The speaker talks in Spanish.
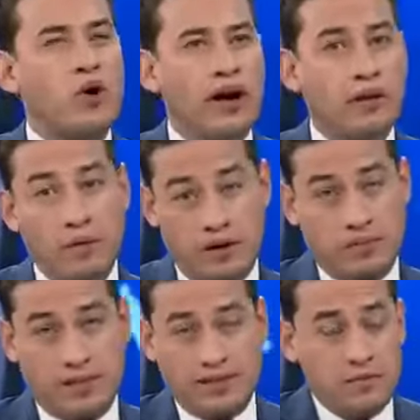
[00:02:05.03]
eh,
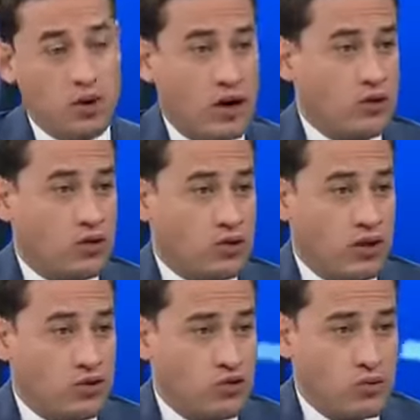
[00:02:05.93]
se están violando los
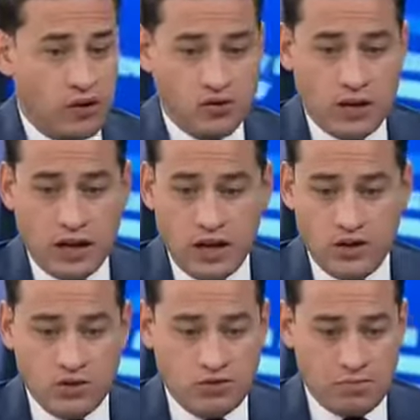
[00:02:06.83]
derechos humanos de
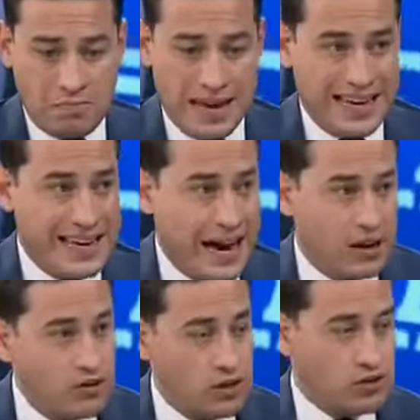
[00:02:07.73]
niños
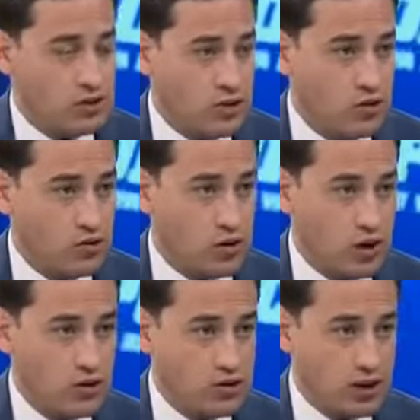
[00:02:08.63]
mexicanos en los Estados
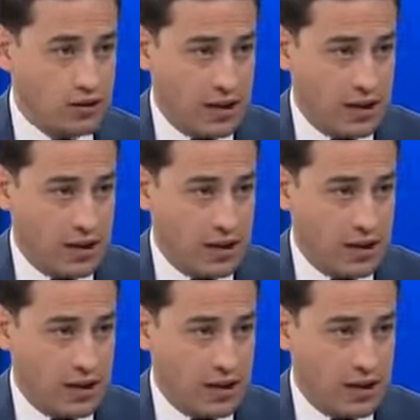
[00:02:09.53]
Unidos que